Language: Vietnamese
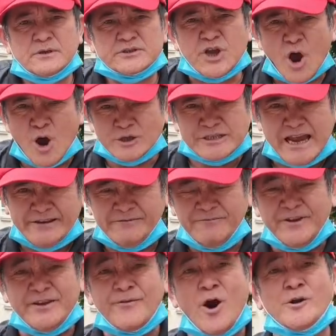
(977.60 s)
so sánh
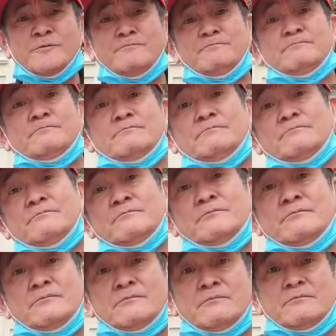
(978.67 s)
ví von
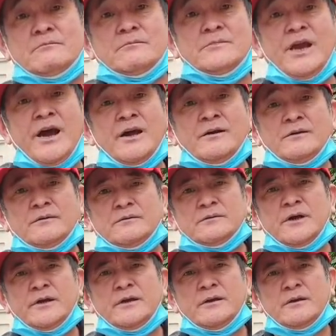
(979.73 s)
nhá
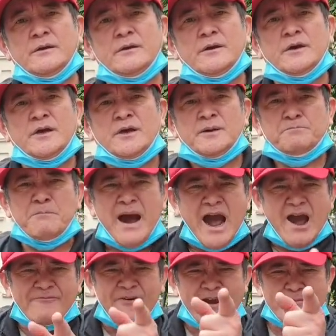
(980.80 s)
đấy
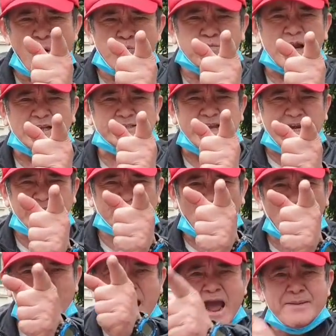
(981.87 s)
mà facebook lại chặn
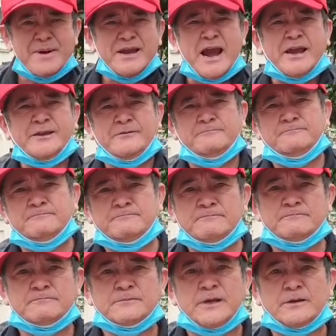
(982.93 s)
tôi 30 ngày
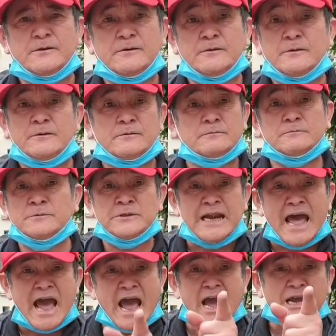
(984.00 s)

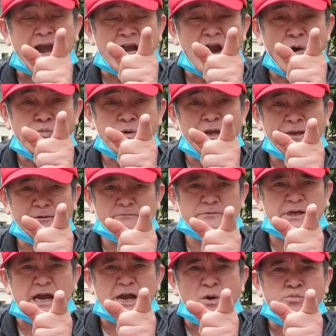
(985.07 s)
là các ông ấy
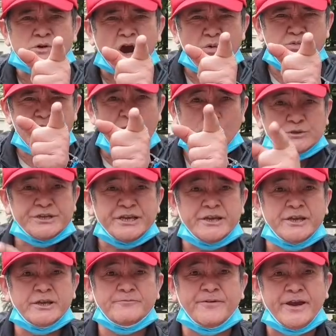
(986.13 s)
các ông không hiểu
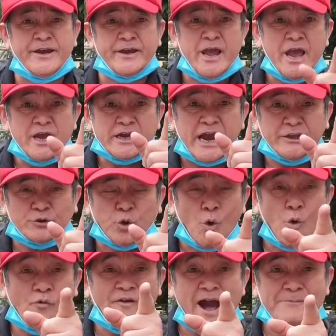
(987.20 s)
gì về cái
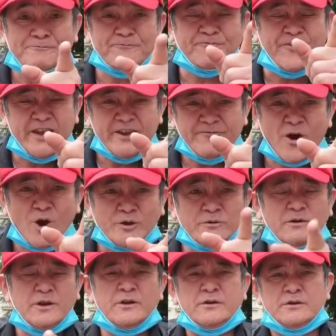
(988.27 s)
thủ pháp ví von
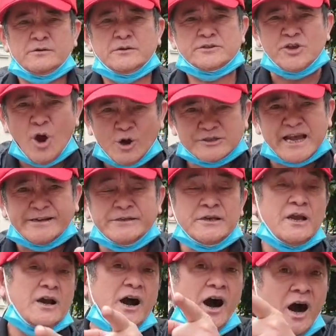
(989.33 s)
so sánh
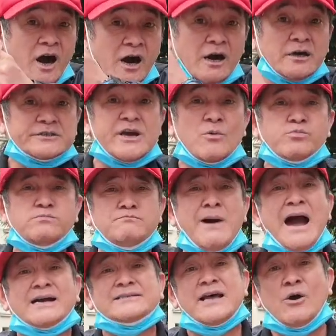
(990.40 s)
ở trong
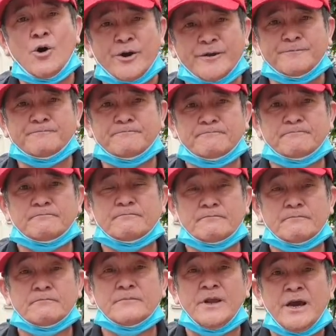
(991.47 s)
mạng xã hội
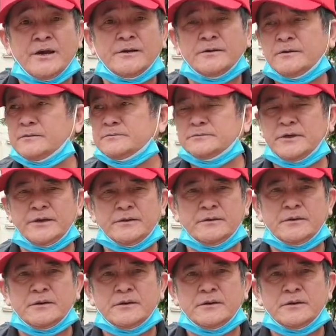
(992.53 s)
nhá đấy.